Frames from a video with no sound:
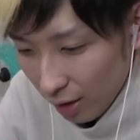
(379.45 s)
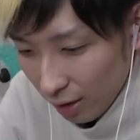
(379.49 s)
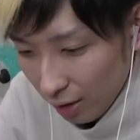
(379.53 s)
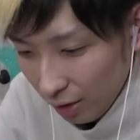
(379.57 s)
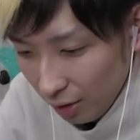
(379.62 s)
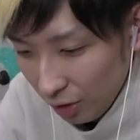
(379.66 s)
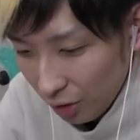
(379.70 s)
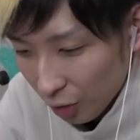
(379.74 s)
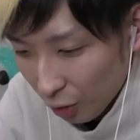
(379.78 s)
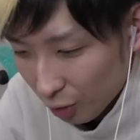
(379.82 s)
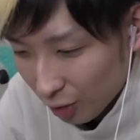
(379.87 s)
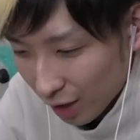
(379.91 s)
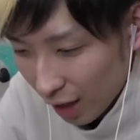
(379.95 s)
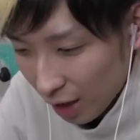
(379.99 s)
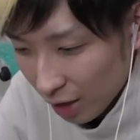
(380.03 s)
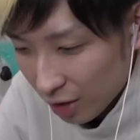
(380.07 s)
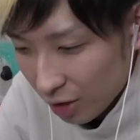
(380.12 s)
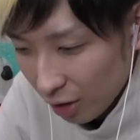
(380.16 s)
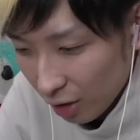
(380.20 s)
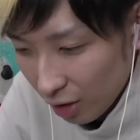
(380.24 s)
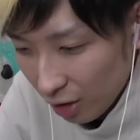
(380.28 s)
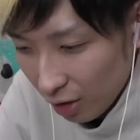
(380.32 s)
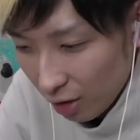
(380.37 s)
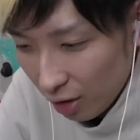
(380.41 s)
どっかん
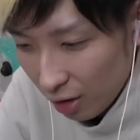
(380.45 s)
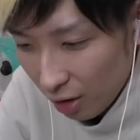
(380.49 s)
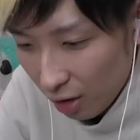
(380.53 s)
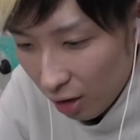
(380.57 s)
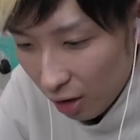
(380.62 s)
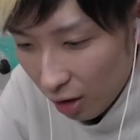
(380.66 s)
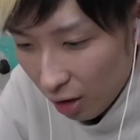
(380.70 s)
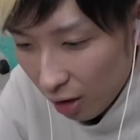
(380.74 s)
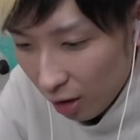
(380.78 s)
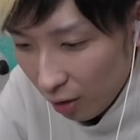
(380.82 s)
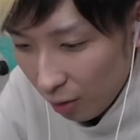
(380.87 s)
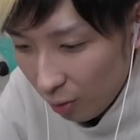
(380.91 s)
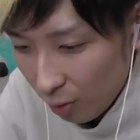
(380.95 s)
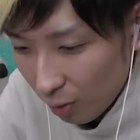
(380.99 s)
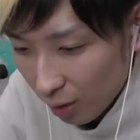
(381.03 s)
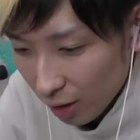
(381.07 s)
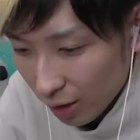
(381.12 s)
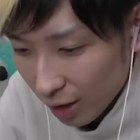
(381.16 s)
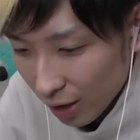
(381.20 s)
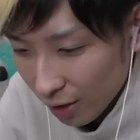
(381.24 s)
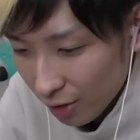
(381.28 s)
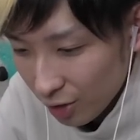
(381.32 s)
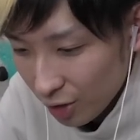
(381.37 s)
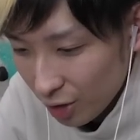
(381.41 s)
こー！
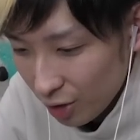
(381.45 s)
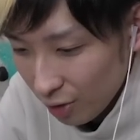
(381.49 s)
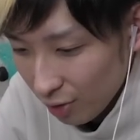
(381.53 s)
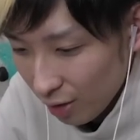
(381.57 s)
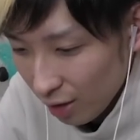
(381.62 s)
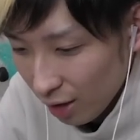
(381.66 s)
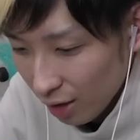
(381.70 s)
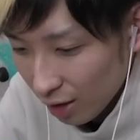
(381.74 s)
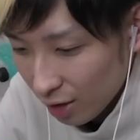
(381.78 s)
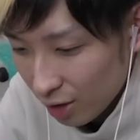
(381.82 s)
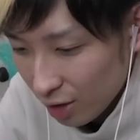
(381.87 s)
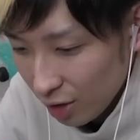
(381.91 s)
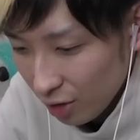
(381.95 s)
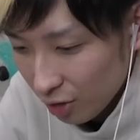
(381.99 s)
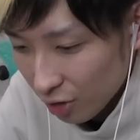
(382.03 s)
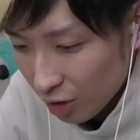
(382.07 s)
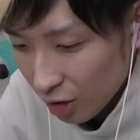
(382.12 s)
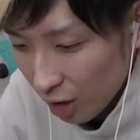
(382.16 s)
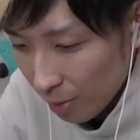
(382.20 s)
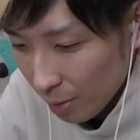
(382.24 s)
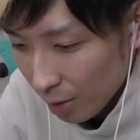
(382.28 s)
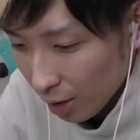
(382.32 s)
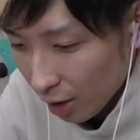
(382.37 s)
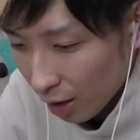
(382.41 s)
私はきちんと
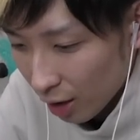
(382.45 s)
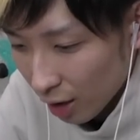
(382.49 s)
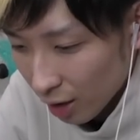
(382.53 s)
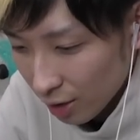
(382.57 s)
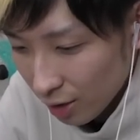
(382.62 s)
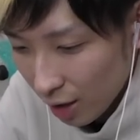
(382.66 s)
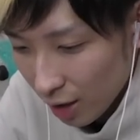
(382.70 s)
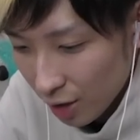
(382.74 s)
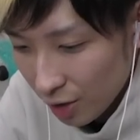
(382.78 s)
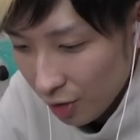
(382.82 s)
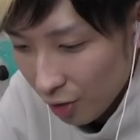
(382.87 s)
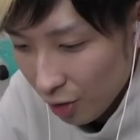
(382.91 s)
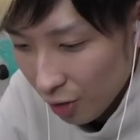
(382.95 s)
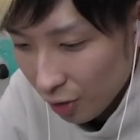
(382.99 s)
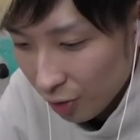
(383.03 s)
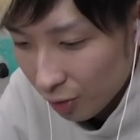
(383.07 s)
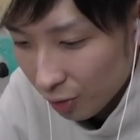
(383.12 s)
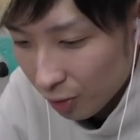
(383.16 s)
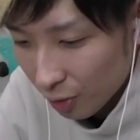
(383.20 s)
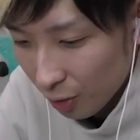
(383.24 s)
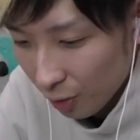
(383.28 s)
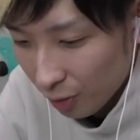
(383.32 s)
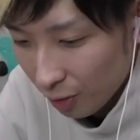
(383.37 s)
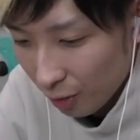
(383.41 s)
調べてから発言するよう
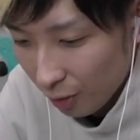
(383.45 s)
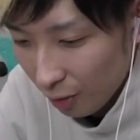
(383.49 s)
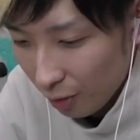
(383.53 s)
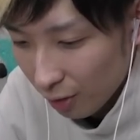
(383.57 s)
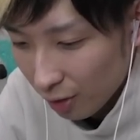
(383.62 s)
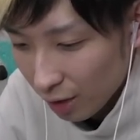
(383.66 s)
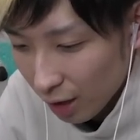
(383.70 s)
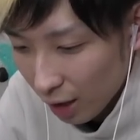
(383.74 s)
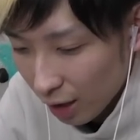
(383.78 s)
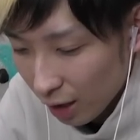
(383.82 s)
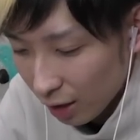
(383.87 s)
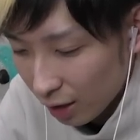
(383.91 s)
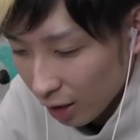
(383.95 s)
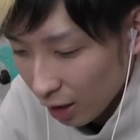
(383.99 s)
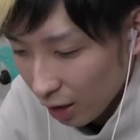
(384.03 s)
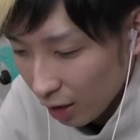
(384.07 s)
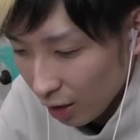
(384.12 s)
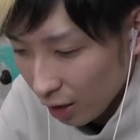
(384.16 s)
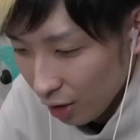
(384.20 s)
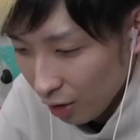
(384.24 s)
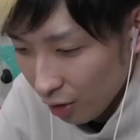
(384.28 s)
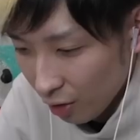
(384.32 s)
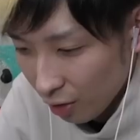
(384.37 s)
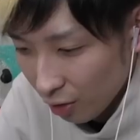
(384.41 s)
に心がけて
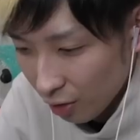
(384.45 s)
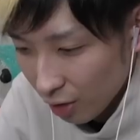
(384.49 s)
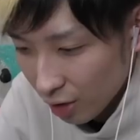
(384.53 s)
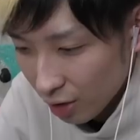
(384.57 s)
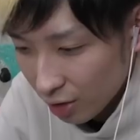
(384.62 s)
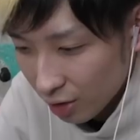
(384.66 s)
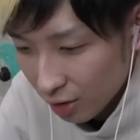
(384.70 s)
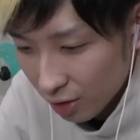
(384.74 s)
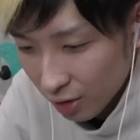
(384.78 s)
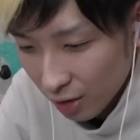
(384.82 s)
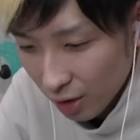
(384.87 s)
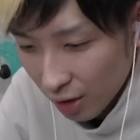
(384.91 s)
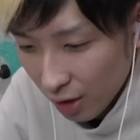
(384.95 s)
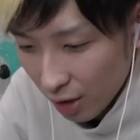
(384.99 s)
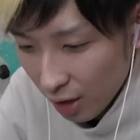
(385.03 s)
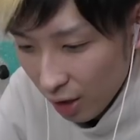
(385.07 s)
いるのです。